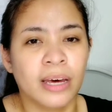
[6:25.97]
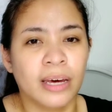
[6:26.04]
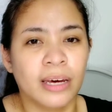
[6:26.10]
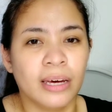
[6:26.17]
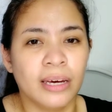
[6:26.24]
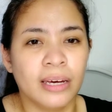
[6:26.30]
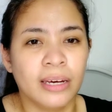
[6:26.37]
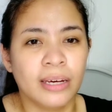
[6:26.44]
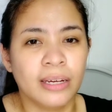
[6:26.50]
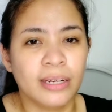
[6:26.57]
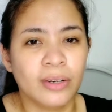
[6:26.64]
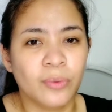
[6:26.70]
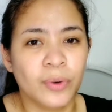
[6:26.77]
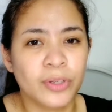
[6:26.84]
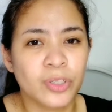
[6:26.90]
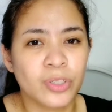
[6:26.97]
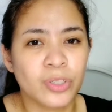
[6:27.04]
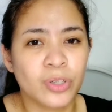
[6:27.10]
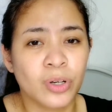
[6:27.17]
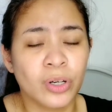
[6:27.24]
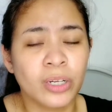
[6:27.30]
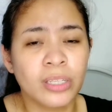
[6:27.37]
And which is
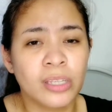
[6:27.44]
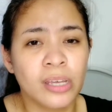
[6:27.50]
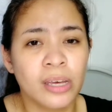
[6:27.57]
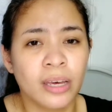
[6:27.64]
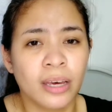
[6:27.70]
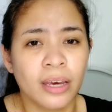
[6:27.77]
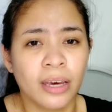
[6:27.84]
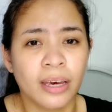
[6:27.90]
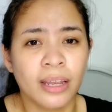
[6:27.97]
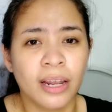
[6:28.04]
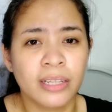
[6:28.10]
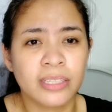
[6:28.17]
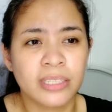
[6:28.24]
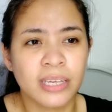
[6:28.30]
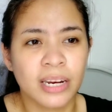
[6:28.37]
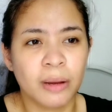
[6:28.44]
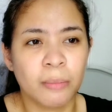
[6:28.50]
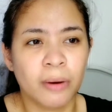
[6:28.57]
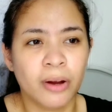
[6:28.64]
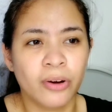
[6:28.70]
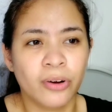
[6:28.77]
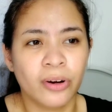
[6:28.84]
good. And let's see
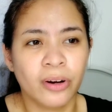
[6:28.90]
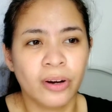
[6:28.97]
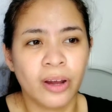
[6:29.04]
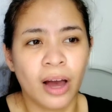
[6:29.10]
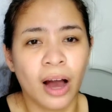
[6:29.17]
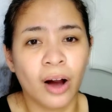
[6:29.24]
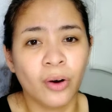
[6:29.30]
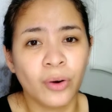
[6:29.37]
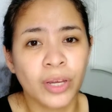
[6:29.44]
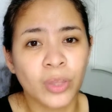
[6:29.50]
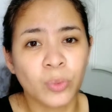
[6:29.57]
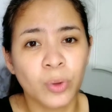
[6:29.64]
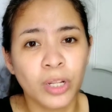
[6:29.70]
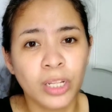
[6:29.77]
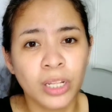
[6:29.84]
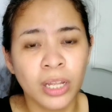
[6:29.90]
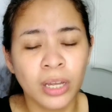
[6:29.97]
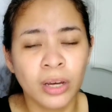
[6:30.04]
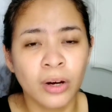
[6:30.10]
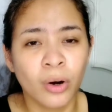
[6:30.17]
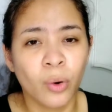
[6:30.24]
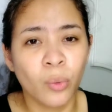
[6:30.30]
naman on how it will
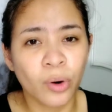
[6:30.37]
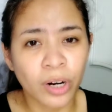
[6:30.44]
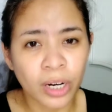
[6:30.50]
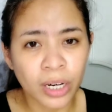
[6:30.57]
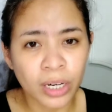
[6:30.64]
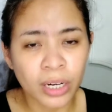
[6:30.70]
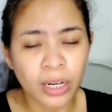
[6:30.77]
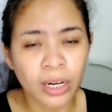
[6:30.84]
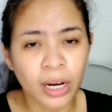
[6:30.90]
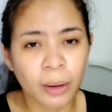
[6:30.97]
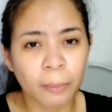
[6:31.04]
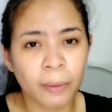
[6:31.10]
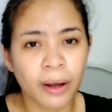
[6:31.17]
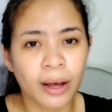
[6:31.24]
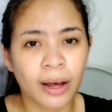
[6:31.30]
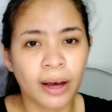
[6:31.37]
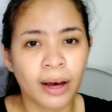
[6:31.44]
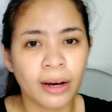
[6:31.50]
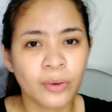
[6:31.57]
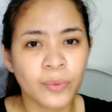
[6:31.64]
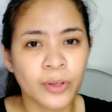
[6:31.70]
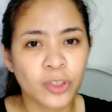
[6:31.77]
work
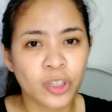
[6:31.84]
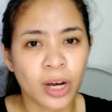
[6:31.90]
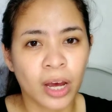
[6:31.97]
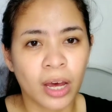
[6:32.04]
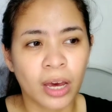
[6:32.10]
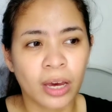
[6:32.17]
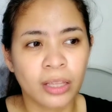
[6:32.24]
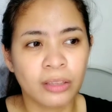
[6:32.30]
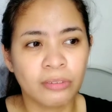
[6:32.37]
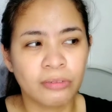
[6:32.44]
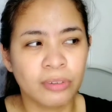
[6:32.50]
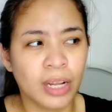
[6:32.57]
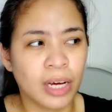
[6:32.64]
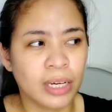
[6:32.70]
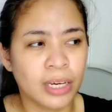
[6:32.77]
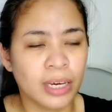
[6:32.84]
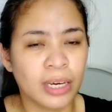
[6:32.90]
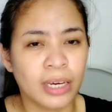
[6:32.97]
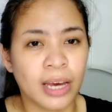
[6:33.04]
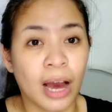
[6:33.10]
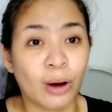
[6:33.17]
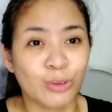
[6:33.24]
kapag we tried
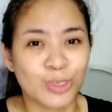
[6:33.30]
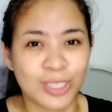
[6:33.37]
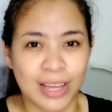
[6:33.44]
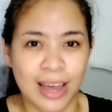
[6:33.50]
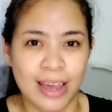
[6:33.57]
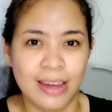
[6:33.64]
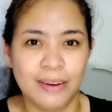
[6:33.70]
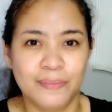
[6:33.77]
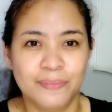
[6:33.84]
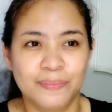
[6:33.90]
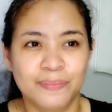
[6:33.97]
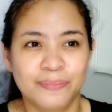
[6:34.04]
vlogging outside.